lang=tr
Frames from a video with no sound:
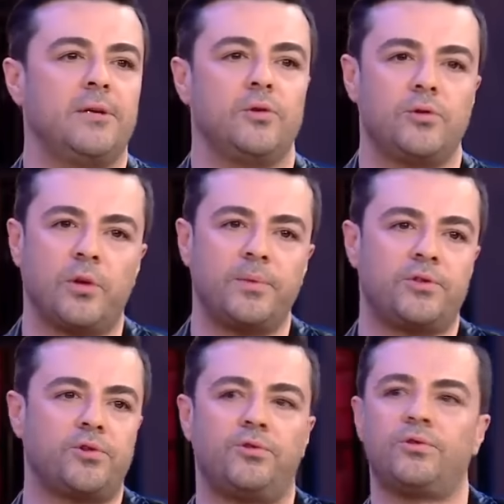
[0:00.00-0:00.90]
e, tabii ki
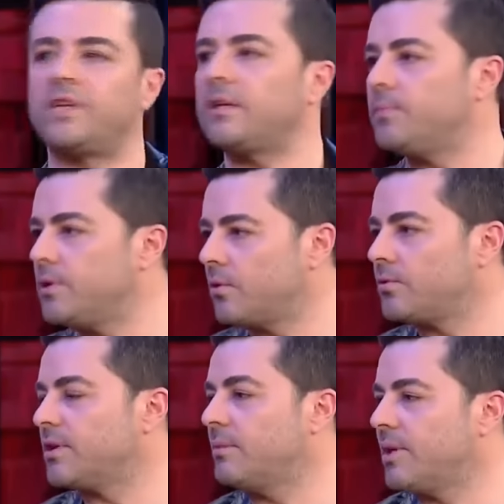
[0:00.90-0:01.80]
çok yüksek bir
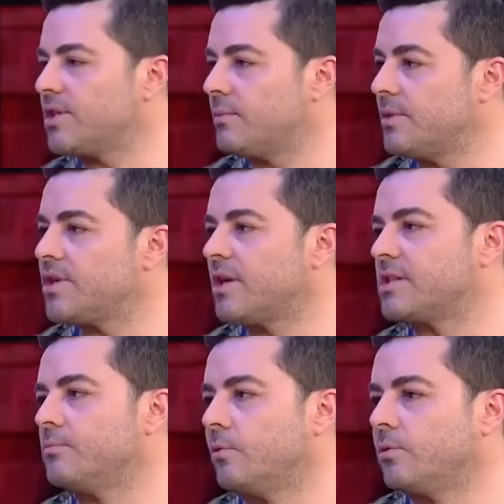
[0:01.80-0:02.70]
noktadan başlama
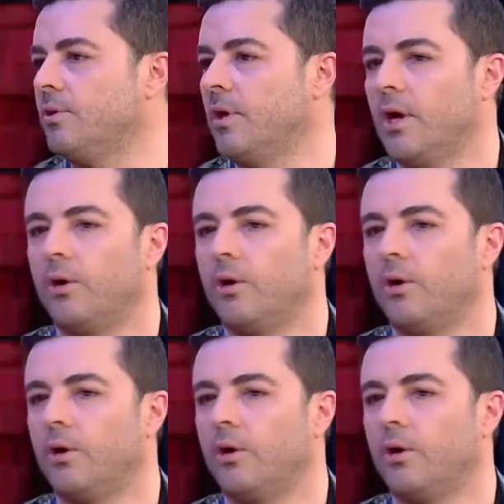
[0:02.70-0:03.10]
şansım oldu.